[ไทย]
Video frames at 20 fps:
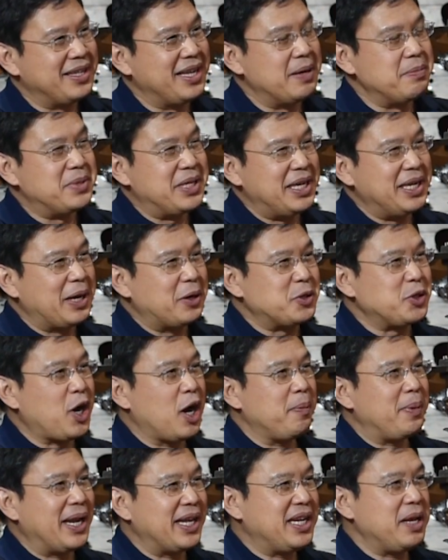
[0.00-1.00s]
เดิมทีเราช
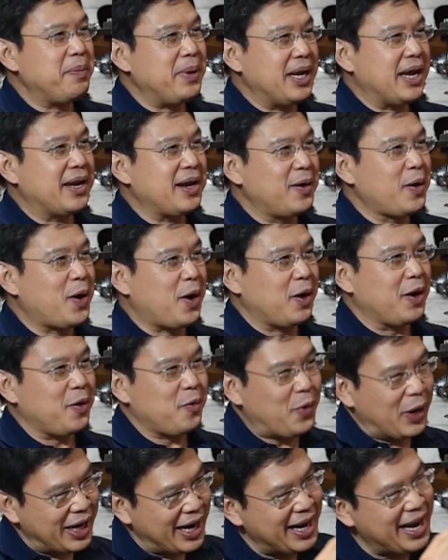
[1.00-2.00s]
อบอะไรที่เป็นอนาล็อก
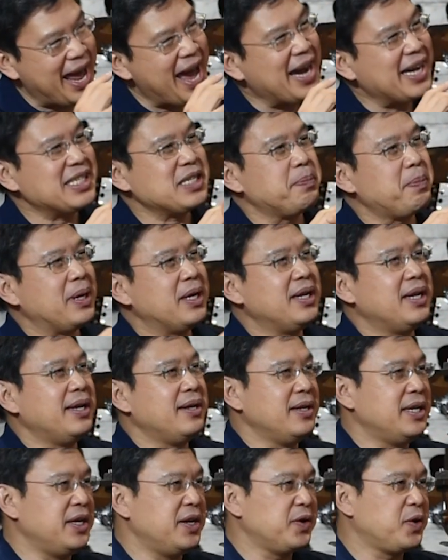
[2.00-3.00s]
วันข้างหน้าก็จะเป็น
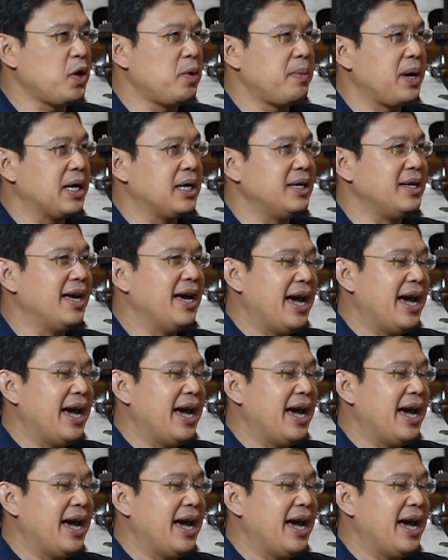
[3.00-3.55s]
ดิจิทัลมากขึ้